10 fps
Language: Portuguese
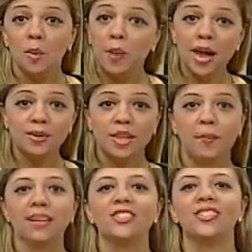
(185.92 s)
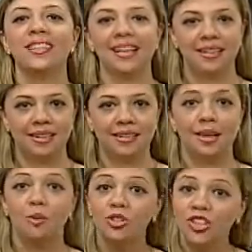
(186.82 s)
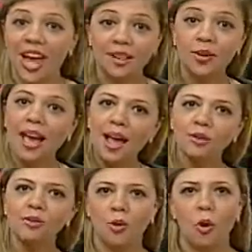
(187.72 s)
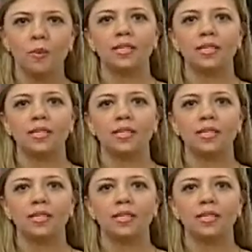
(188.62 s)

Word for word: Para os amantes da dança, o Teatro Carlos Gomes